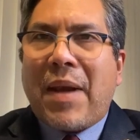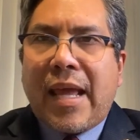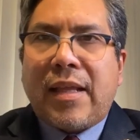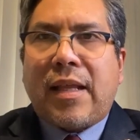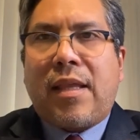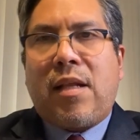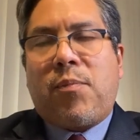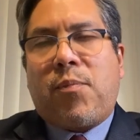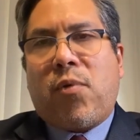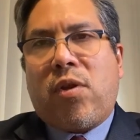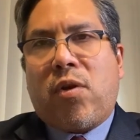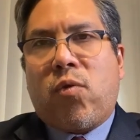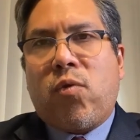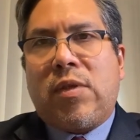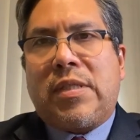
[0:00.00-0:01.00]
plena del
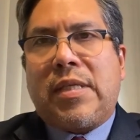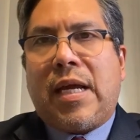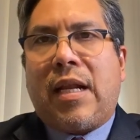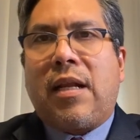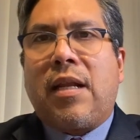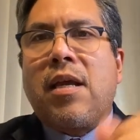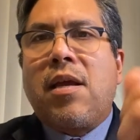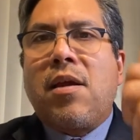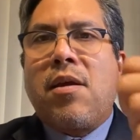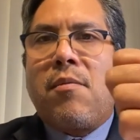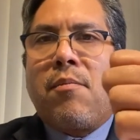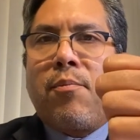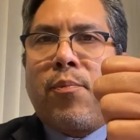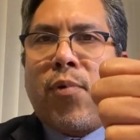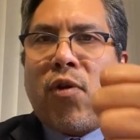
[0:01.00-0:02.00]
Poder Judicial,
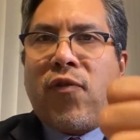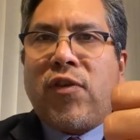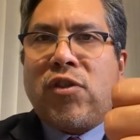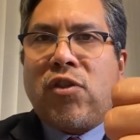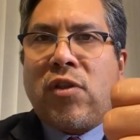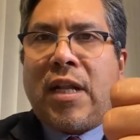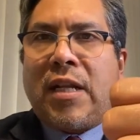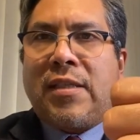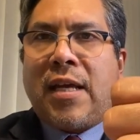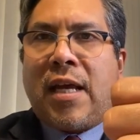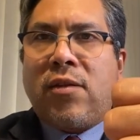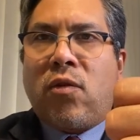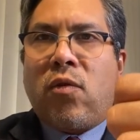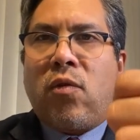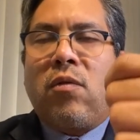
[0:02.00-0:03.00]

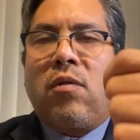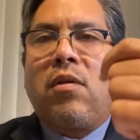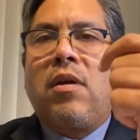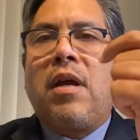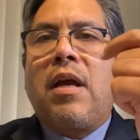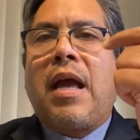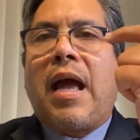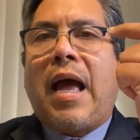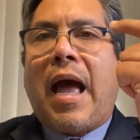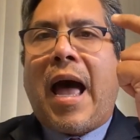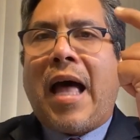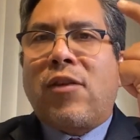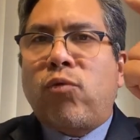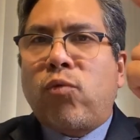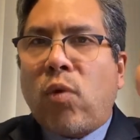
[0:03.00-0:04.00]
profesionalizándolo,
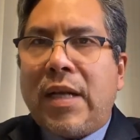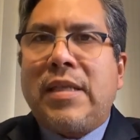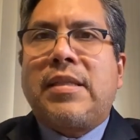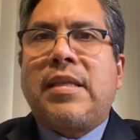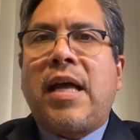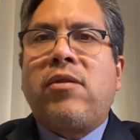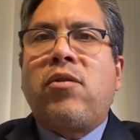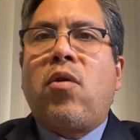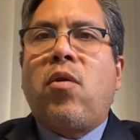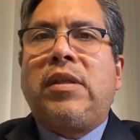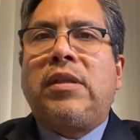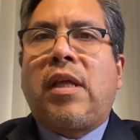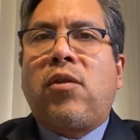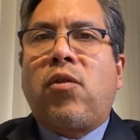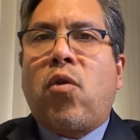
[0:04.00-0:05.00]
actualizándolo
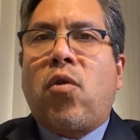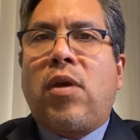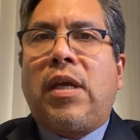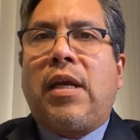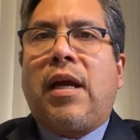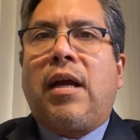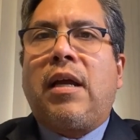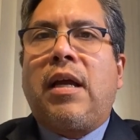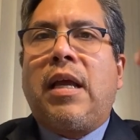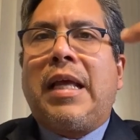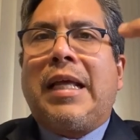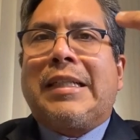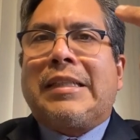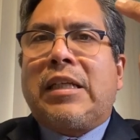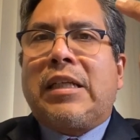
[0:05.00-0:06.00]
en tecnología,
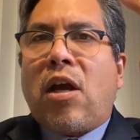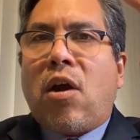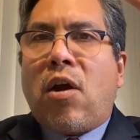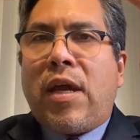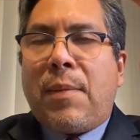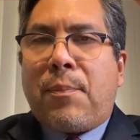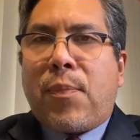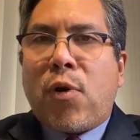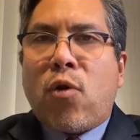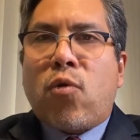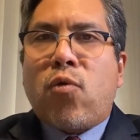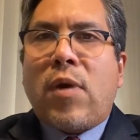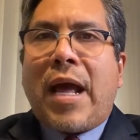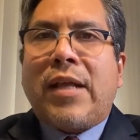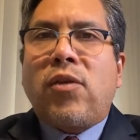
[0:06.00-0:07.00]
eh,
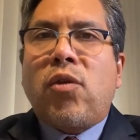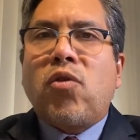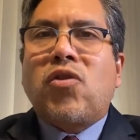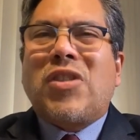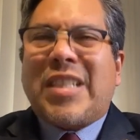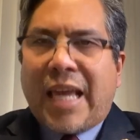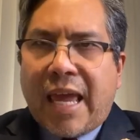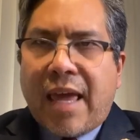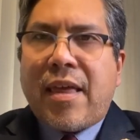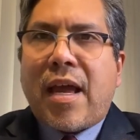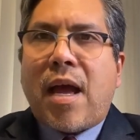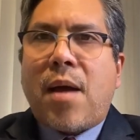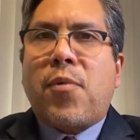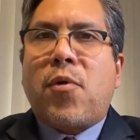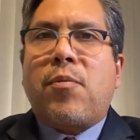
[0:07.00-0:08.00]
procurando
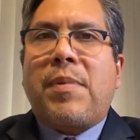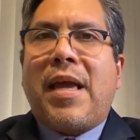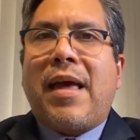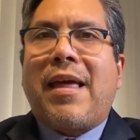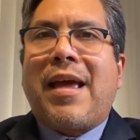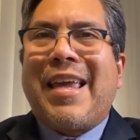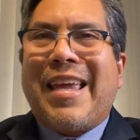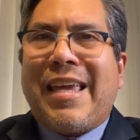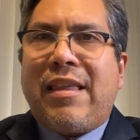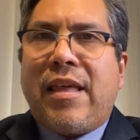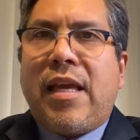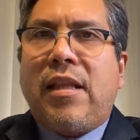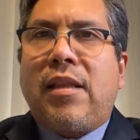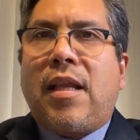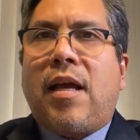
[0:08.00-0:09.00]
sedes apropiadas y
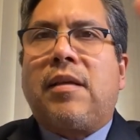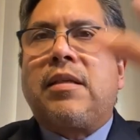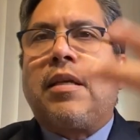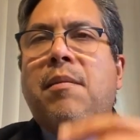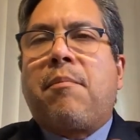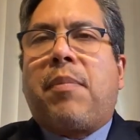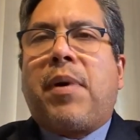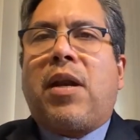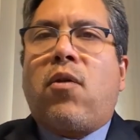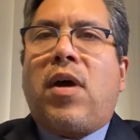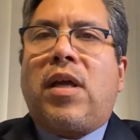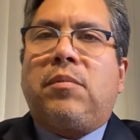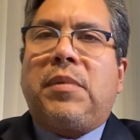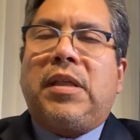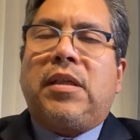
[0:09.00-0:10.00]
dignas para los
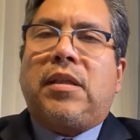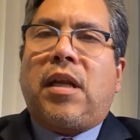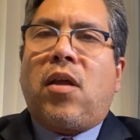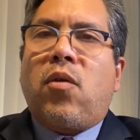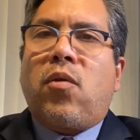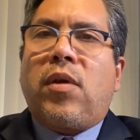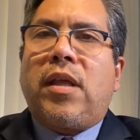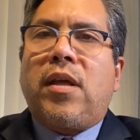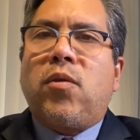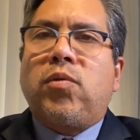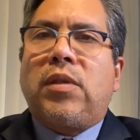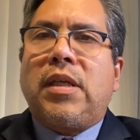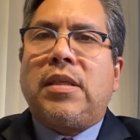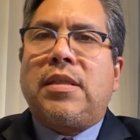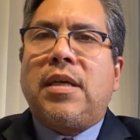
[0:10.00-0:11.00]
administradores de
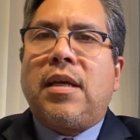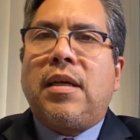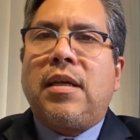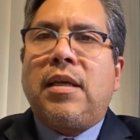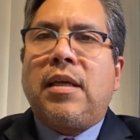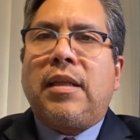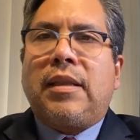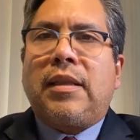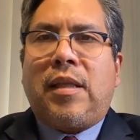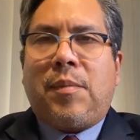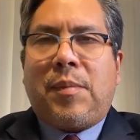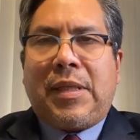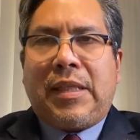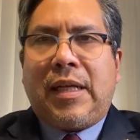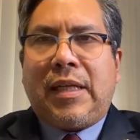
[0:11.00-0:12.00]
justicia, de
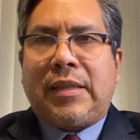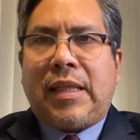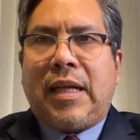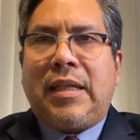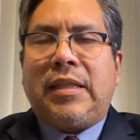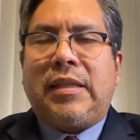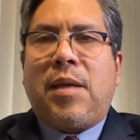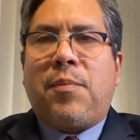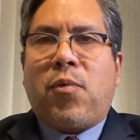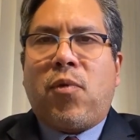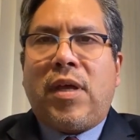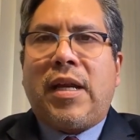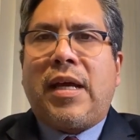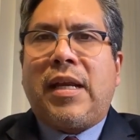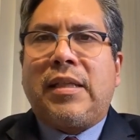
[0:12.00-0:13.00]
manera tal de
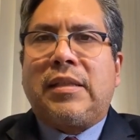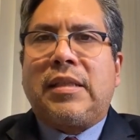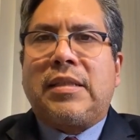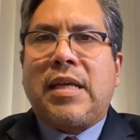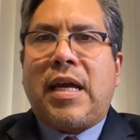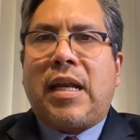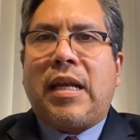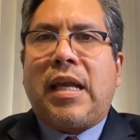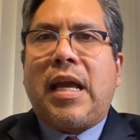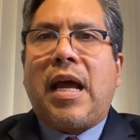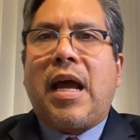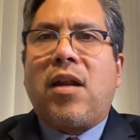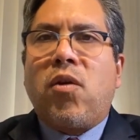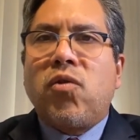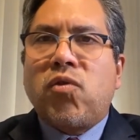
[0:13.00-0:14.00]
poder garantizarle
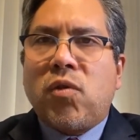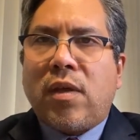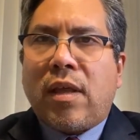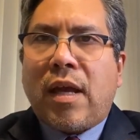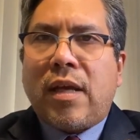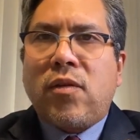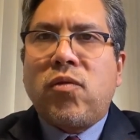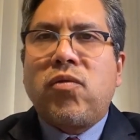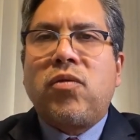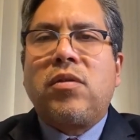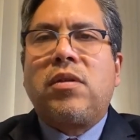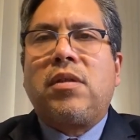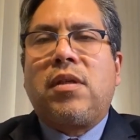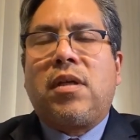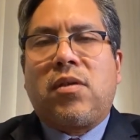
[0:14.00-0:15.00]
a los ciudadanos
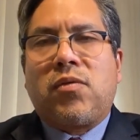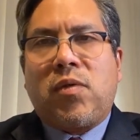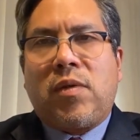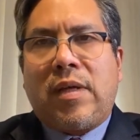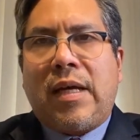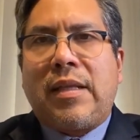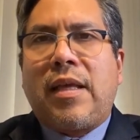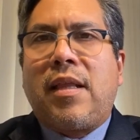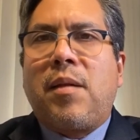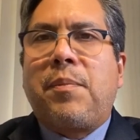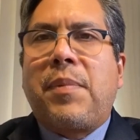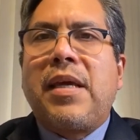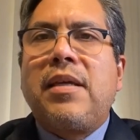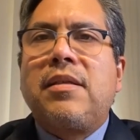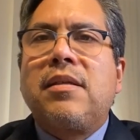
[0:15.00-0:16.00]
y a las ciudadanas del
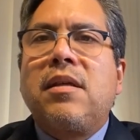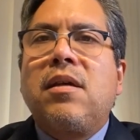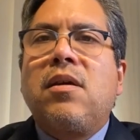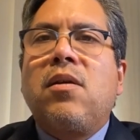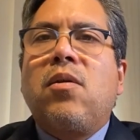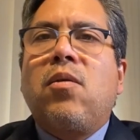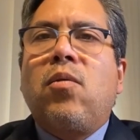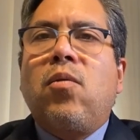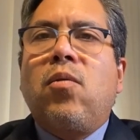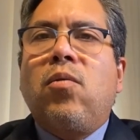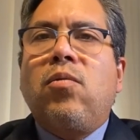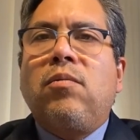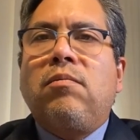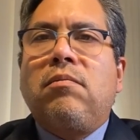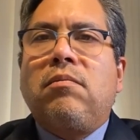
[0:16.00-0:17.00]
país
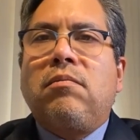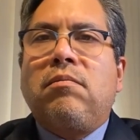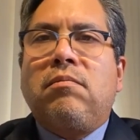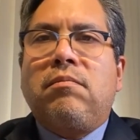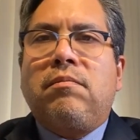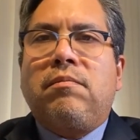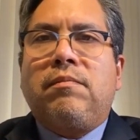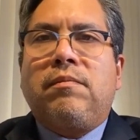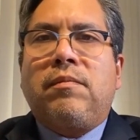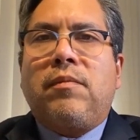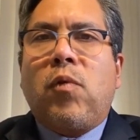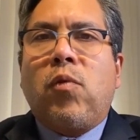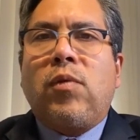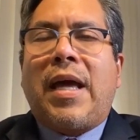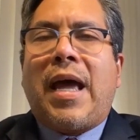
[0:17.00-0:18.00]
mm,
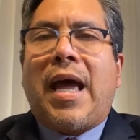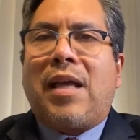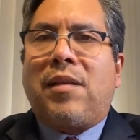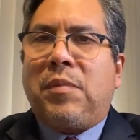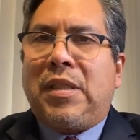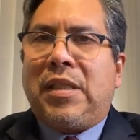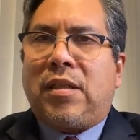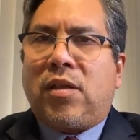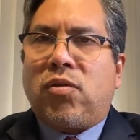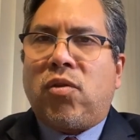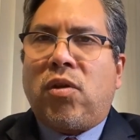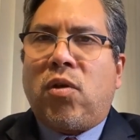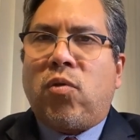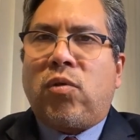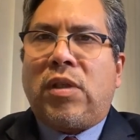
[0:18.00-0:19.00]
una
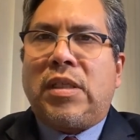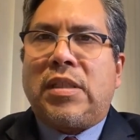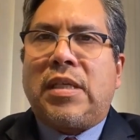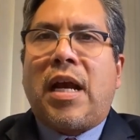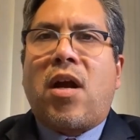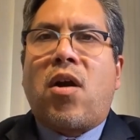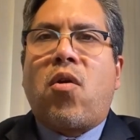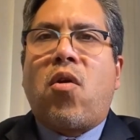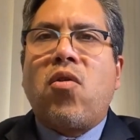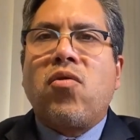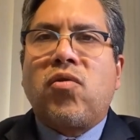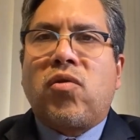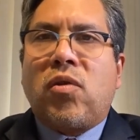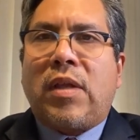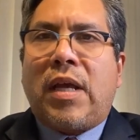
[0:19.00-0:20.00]
administración de justicia
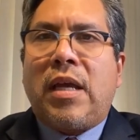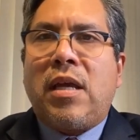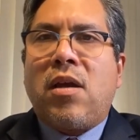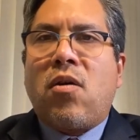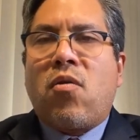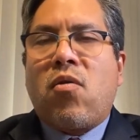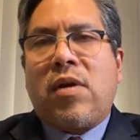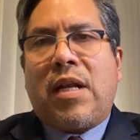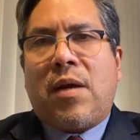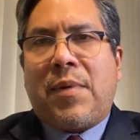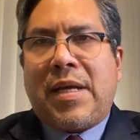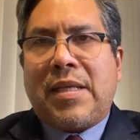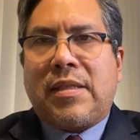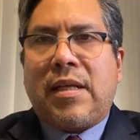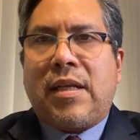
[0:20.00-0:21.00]
consona con el
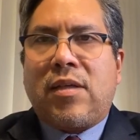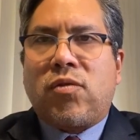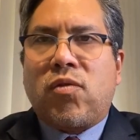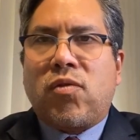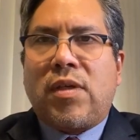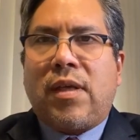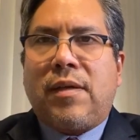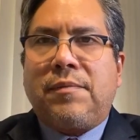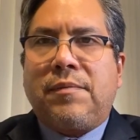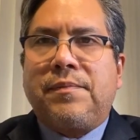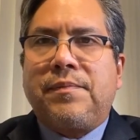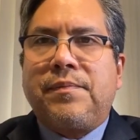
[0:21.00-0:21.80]
avance de la sociedad.